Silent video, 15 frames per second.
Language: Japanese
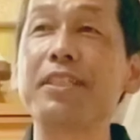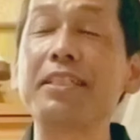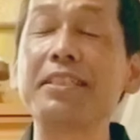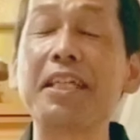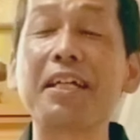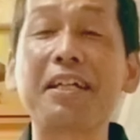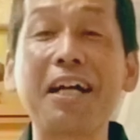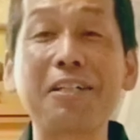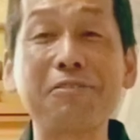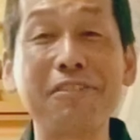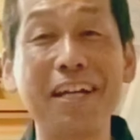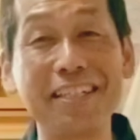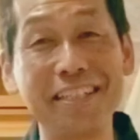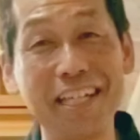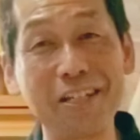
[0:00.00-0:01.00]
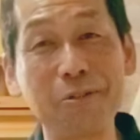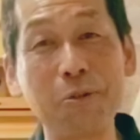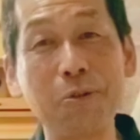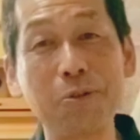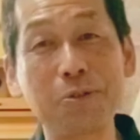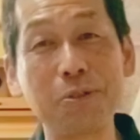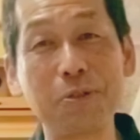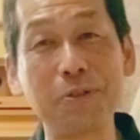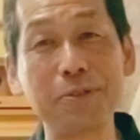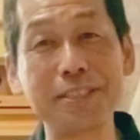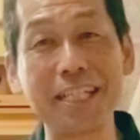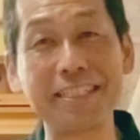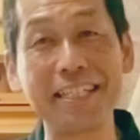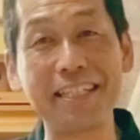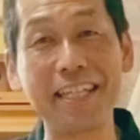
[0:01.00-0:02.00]
前々回ぐらいでご報告を
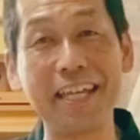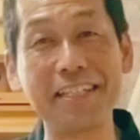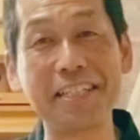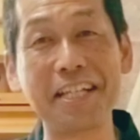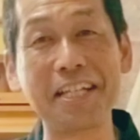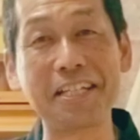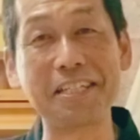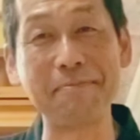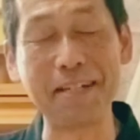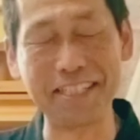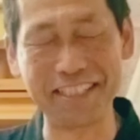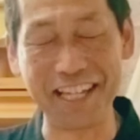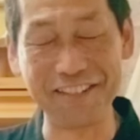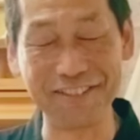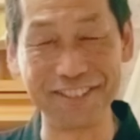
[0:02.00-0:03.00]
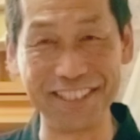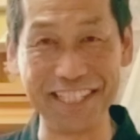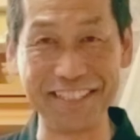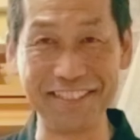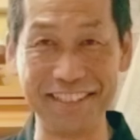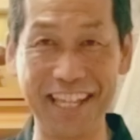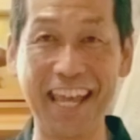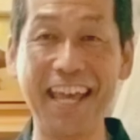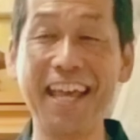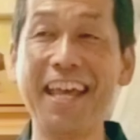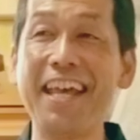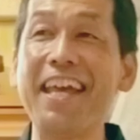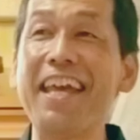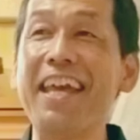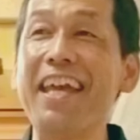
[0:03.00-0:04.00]
させていただきましたようにです
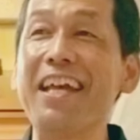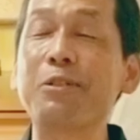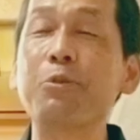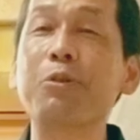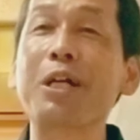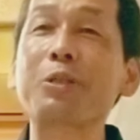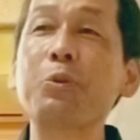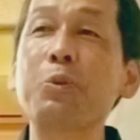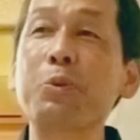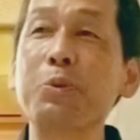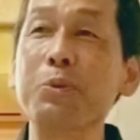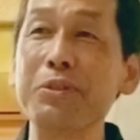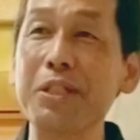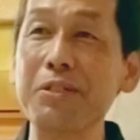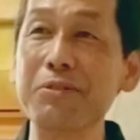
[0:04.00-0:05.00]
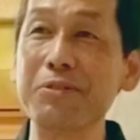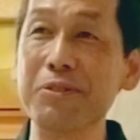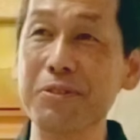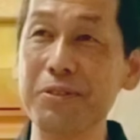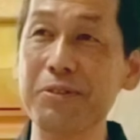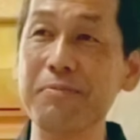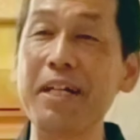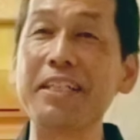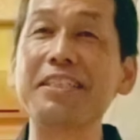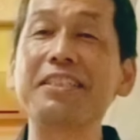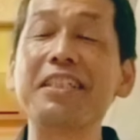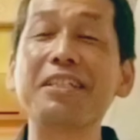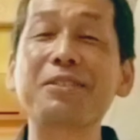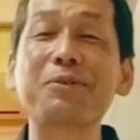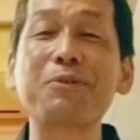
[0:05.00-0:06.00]
ね、動画投稿っていうのを、
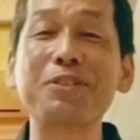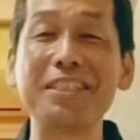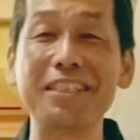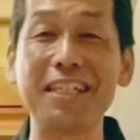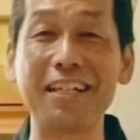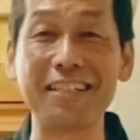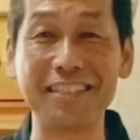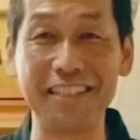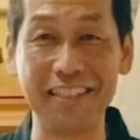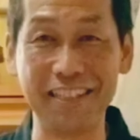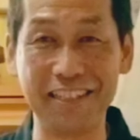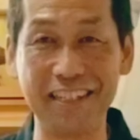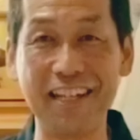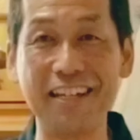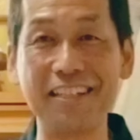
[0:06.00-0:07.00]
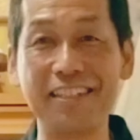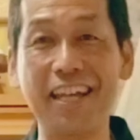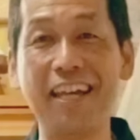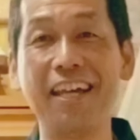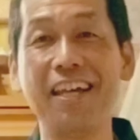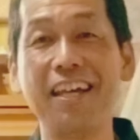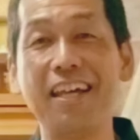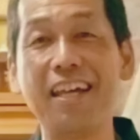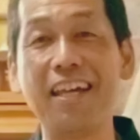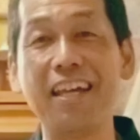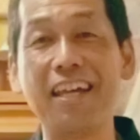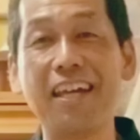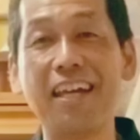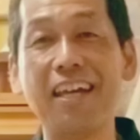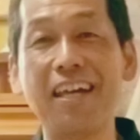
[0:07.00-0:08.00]
1年少しやらせていただい
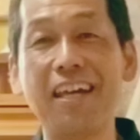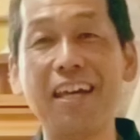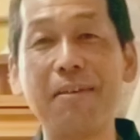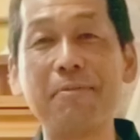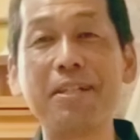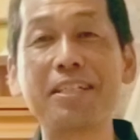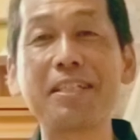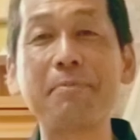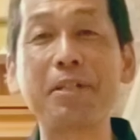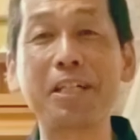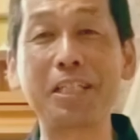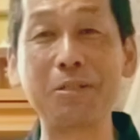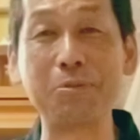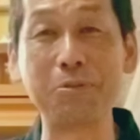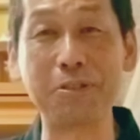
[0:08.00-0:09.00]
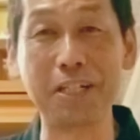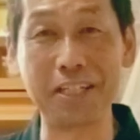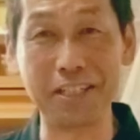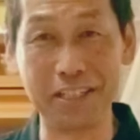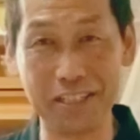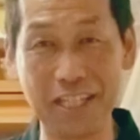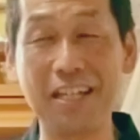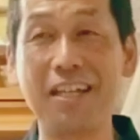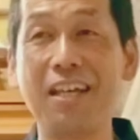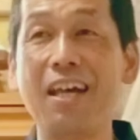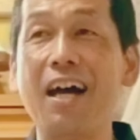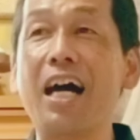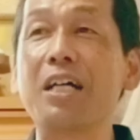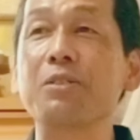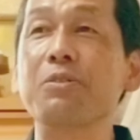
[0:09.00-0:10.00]
て、皆様方のおかげでね、
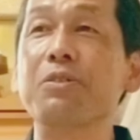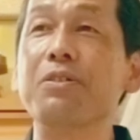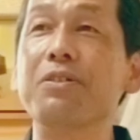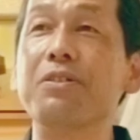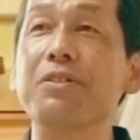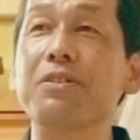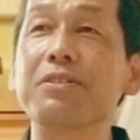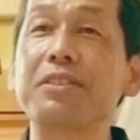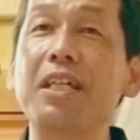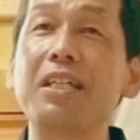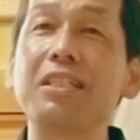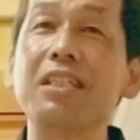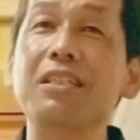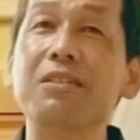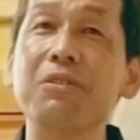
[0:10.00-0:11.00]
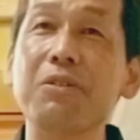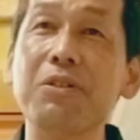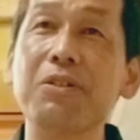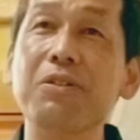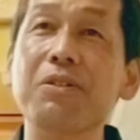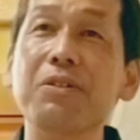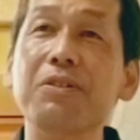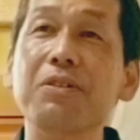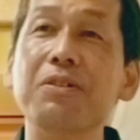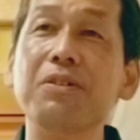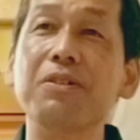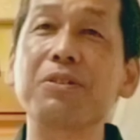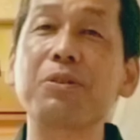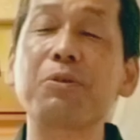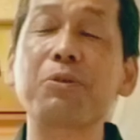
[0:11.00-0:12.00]
1000人
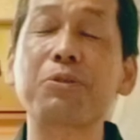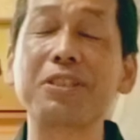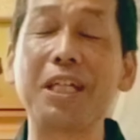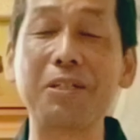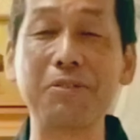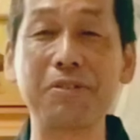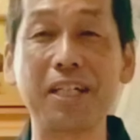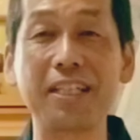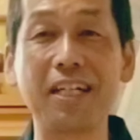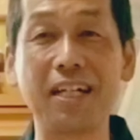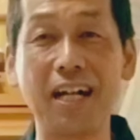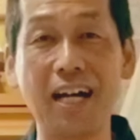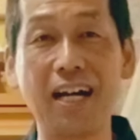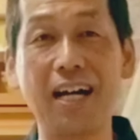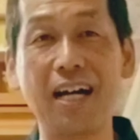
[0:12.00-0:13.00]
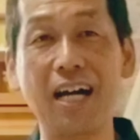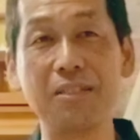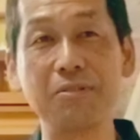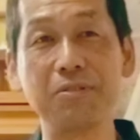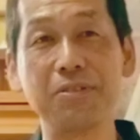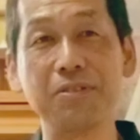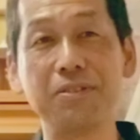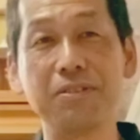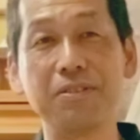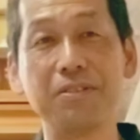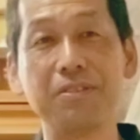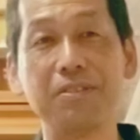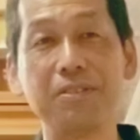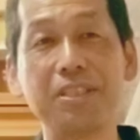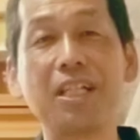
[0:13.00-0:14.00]
の登録者の方が、
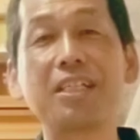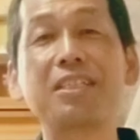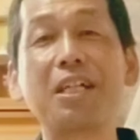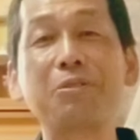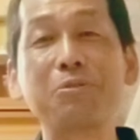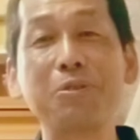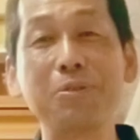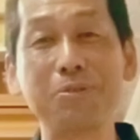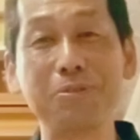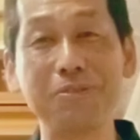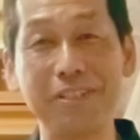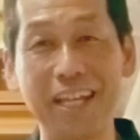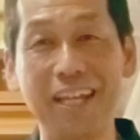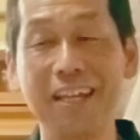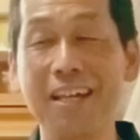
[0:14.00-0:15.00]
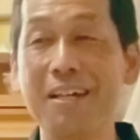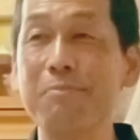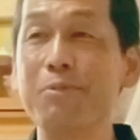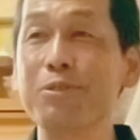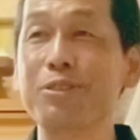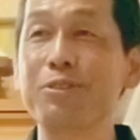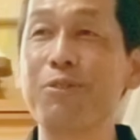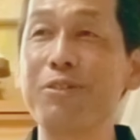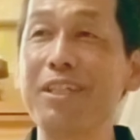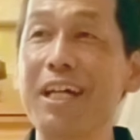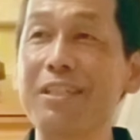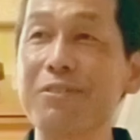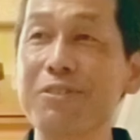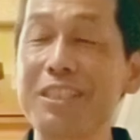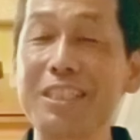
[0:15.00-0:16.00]
いらっしゃるということで、もうすごい
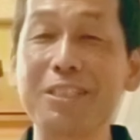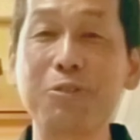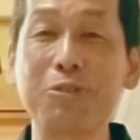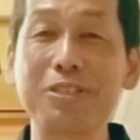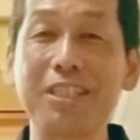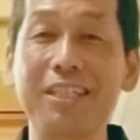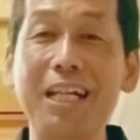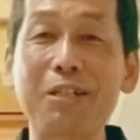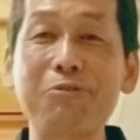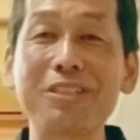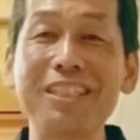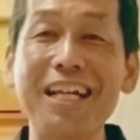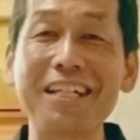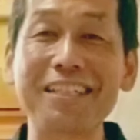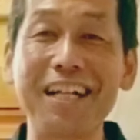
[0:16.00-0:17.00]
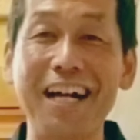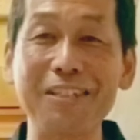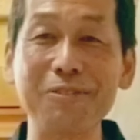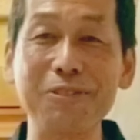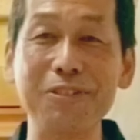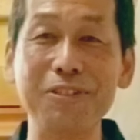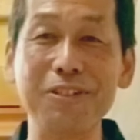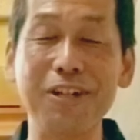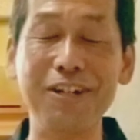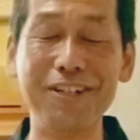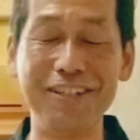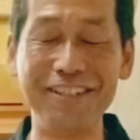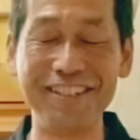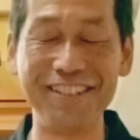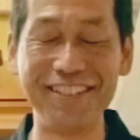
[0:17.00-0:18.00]
緊張して、逆になんか
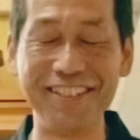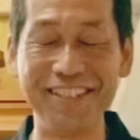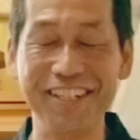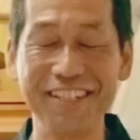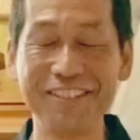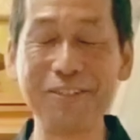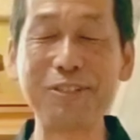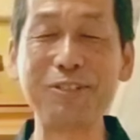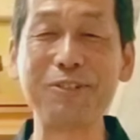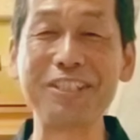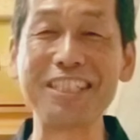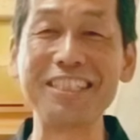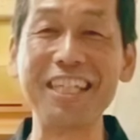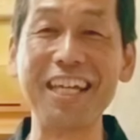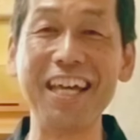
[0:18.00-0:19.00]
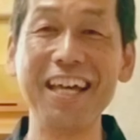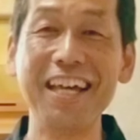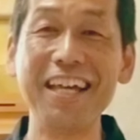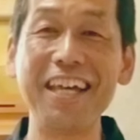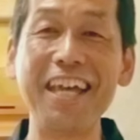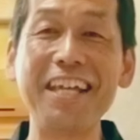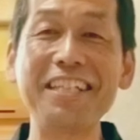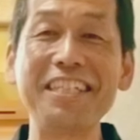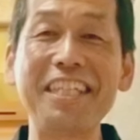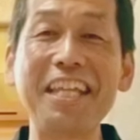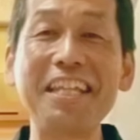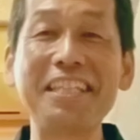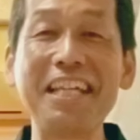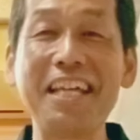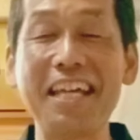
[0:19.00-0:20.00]
ドキドキして、変に
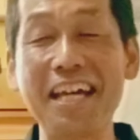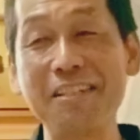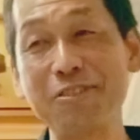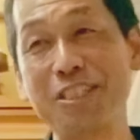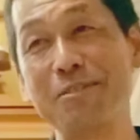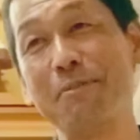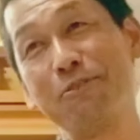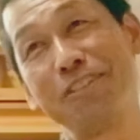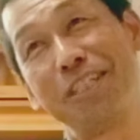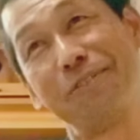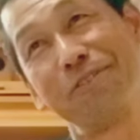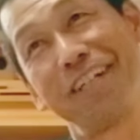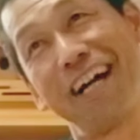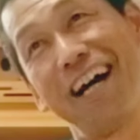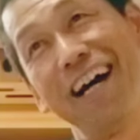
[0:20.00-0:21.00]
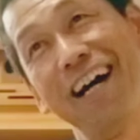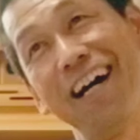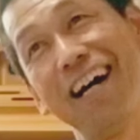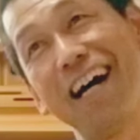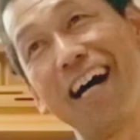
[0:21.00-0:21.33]
照れてしまうというか、